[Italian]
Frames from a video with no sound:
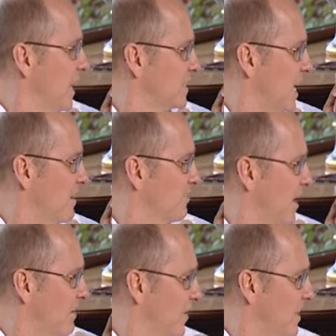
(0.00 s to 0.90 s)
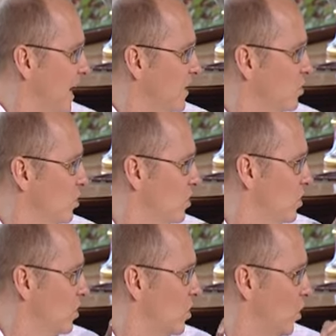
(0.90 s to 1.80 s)
la sta raffreddando
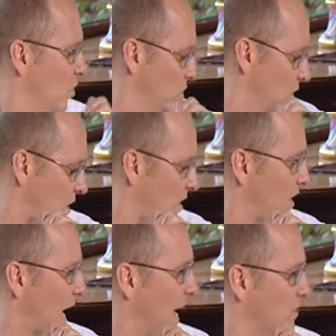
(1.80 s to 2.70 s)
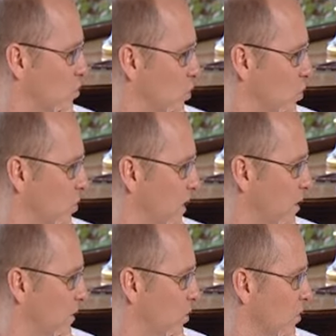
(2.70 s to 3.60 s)
con azoto
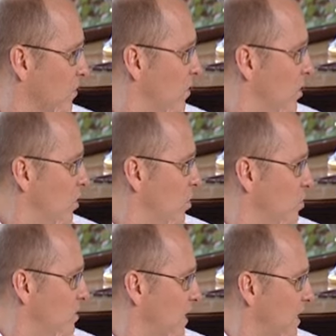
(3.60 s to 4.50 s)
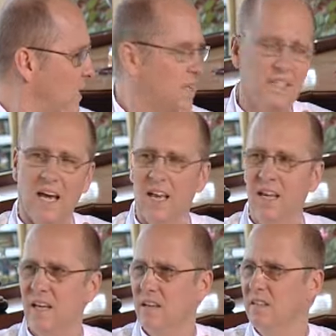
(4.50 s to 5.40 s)
liquido. Così eh. il
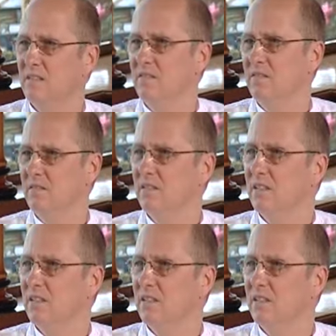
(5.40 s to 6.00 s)
sale... E